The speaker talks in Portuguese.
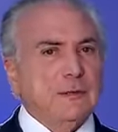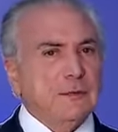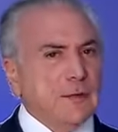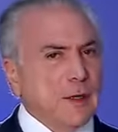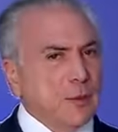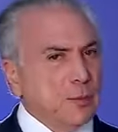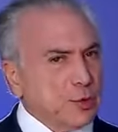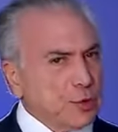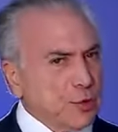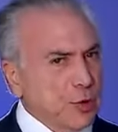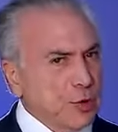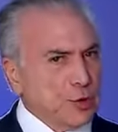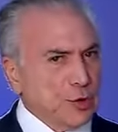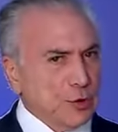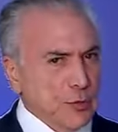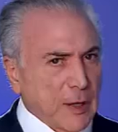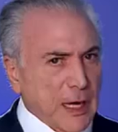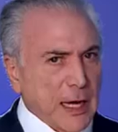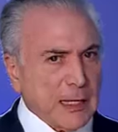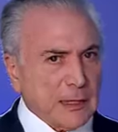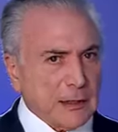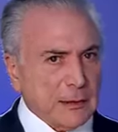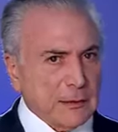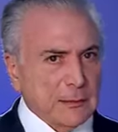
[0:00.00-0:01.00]
Vamos
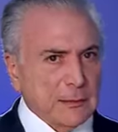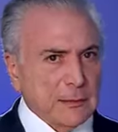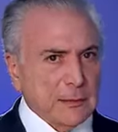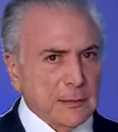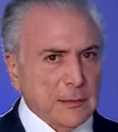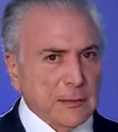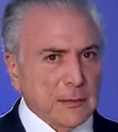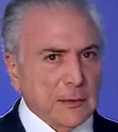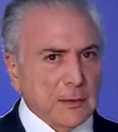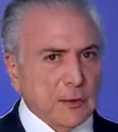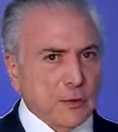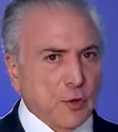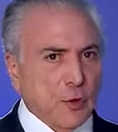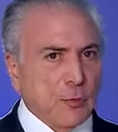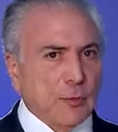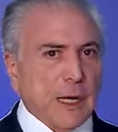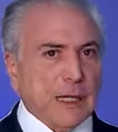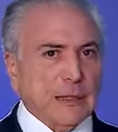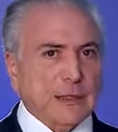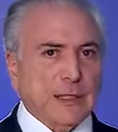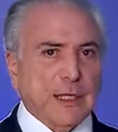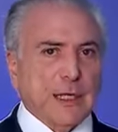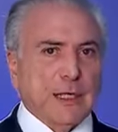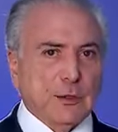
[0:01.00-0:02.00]
continuar
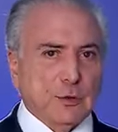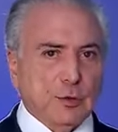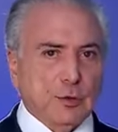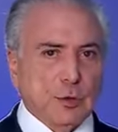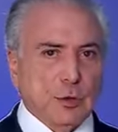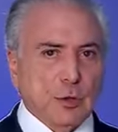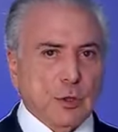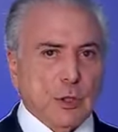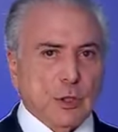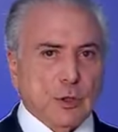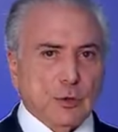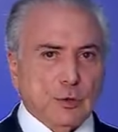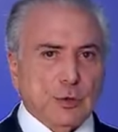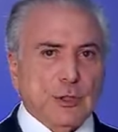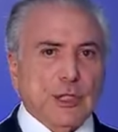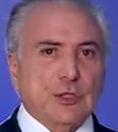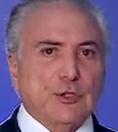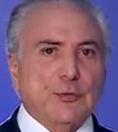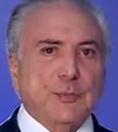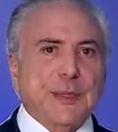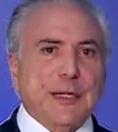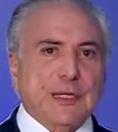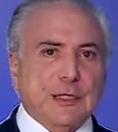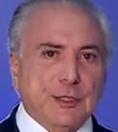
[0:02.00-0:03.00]
combatendo o
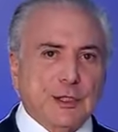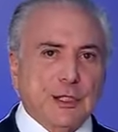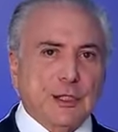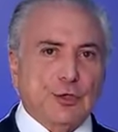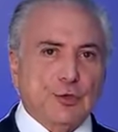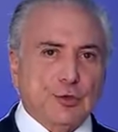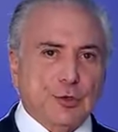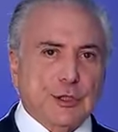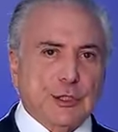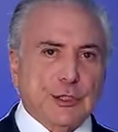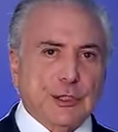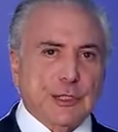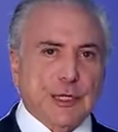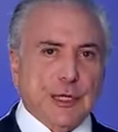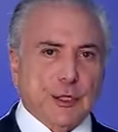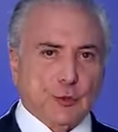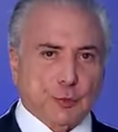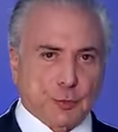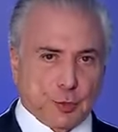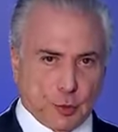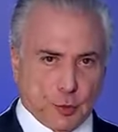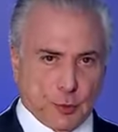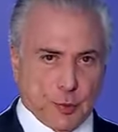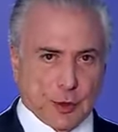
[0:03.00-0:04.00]
desperdício de
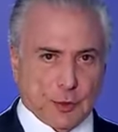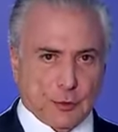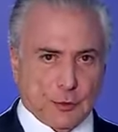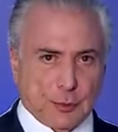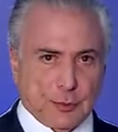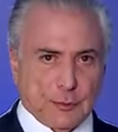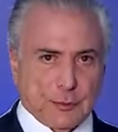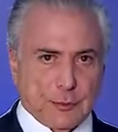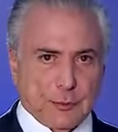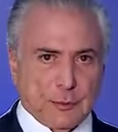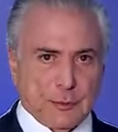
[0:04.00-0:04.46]
dinheiro público.